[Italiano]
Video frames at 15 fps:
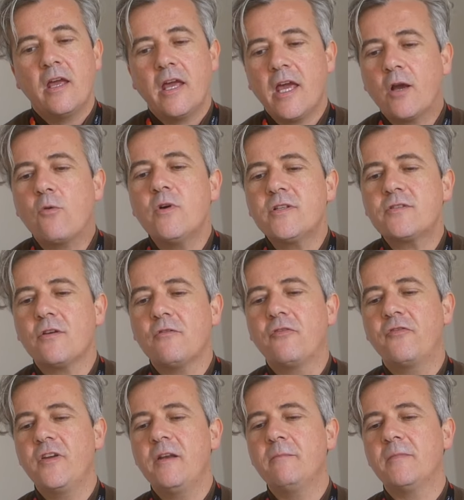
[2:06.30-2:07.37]
e questo è un
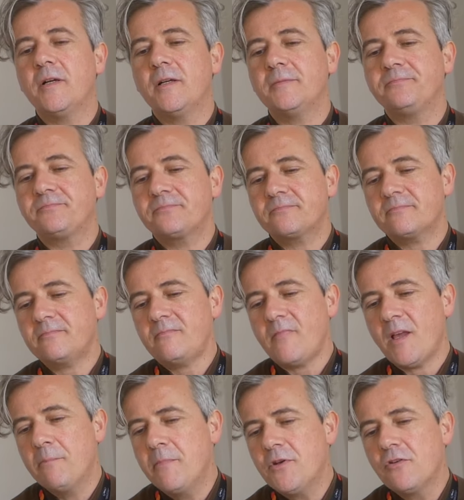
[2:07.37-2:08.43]
film
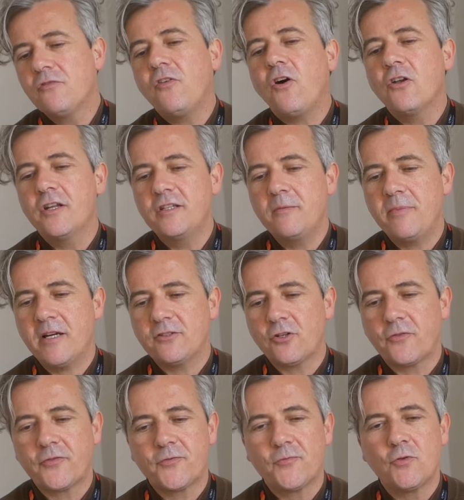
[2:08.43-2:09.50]
meno folle di Petros